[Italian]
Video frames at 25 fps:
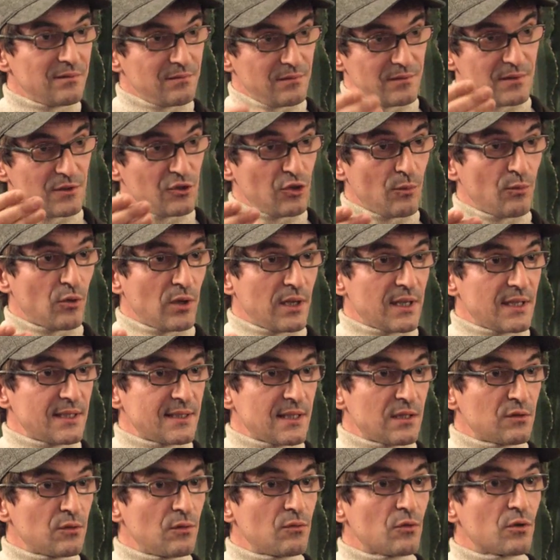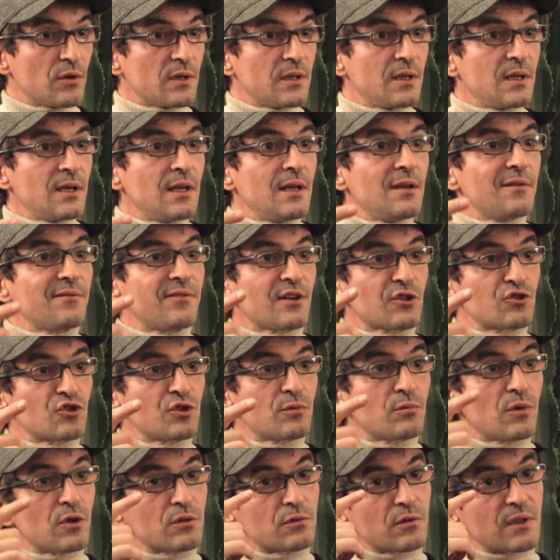sto polarizzando voi. Faccio in
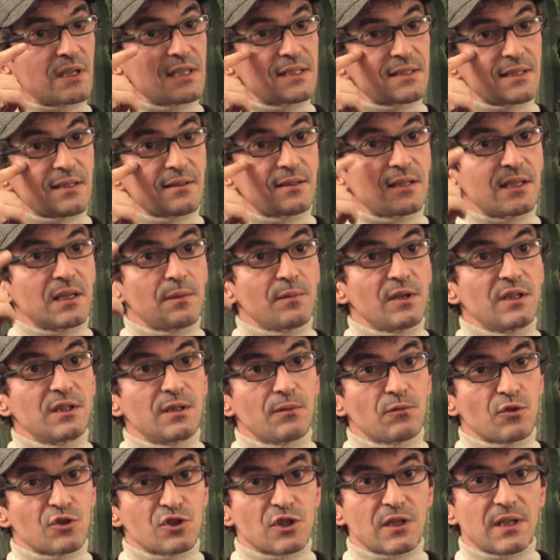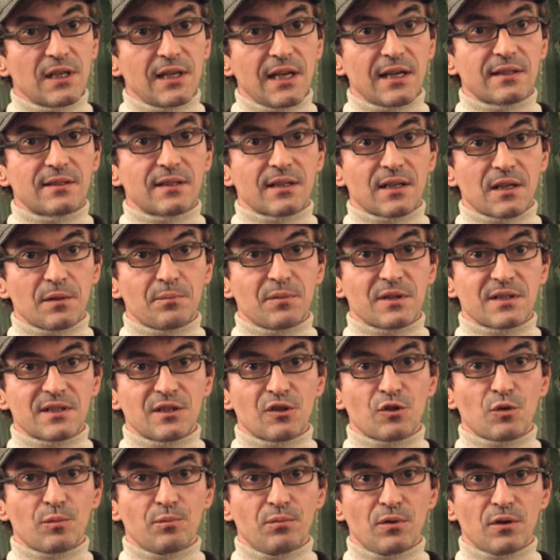modo che istantaneamente voi generiate anche il
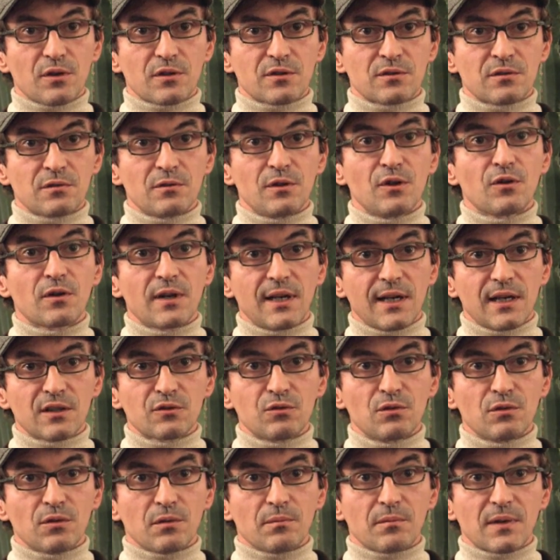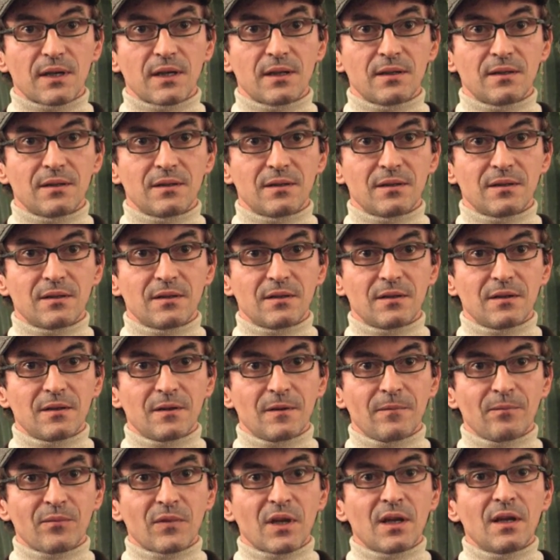pensiero opposto e ho creato l'ombra.
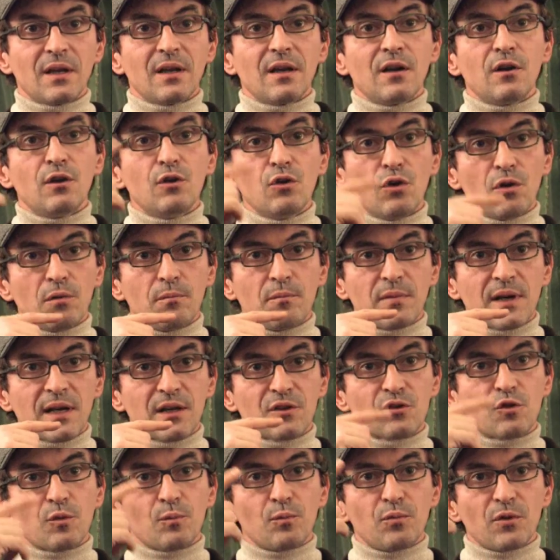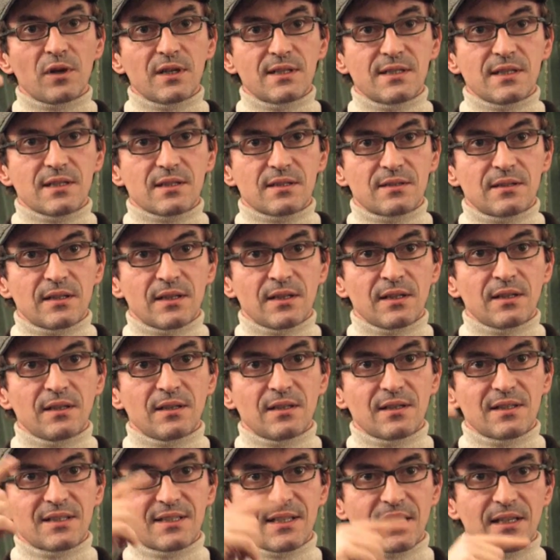L'ombra non può esistere
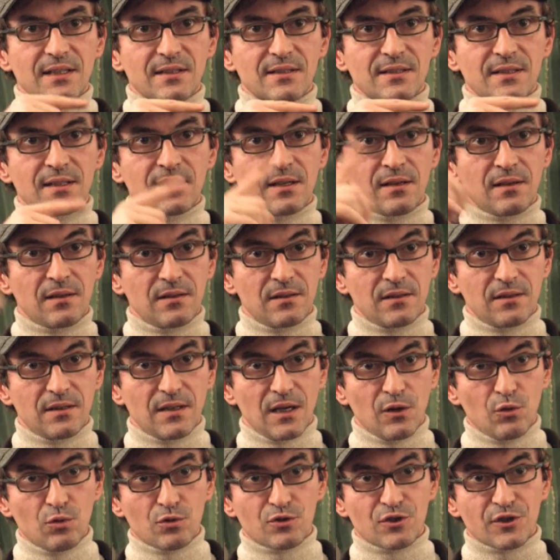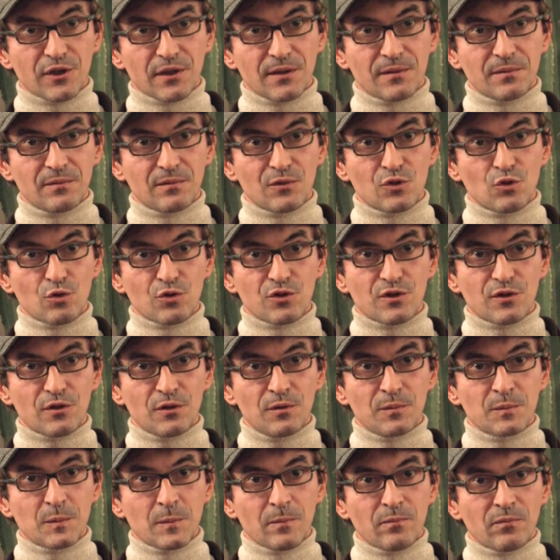senza la luce,
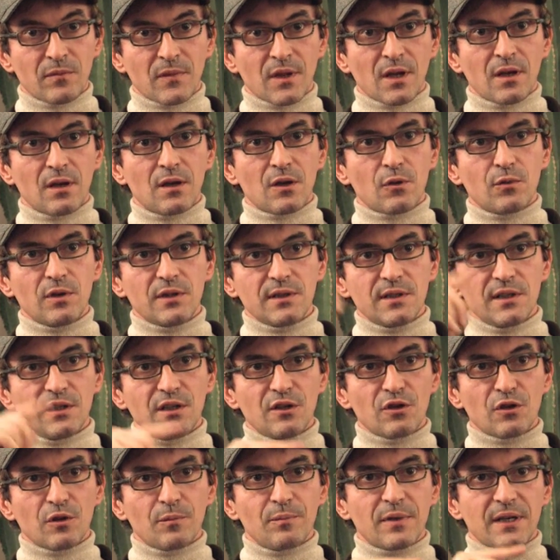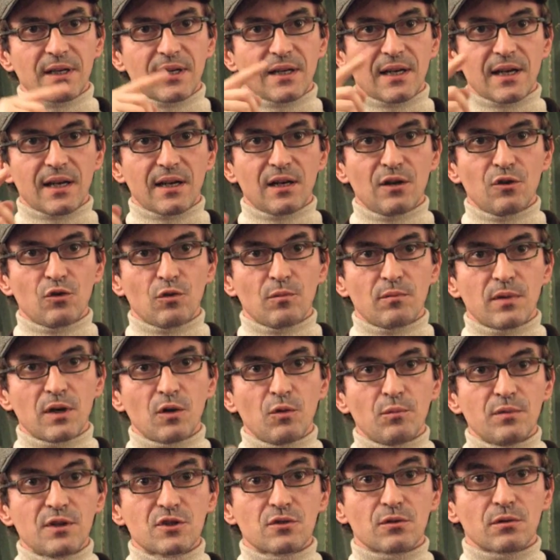giusto? Quindi io per creare l'ombra ho
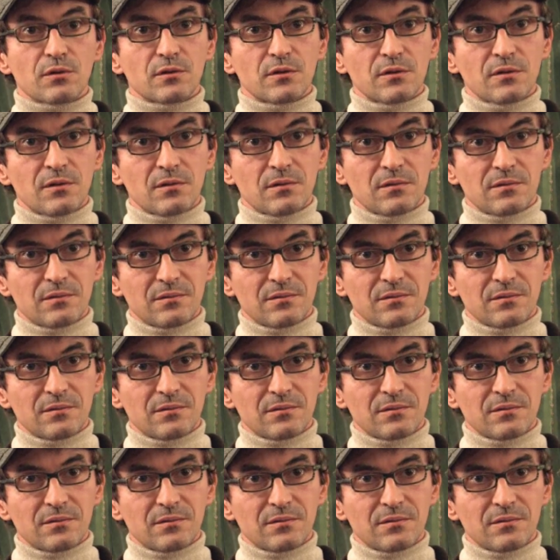bisogno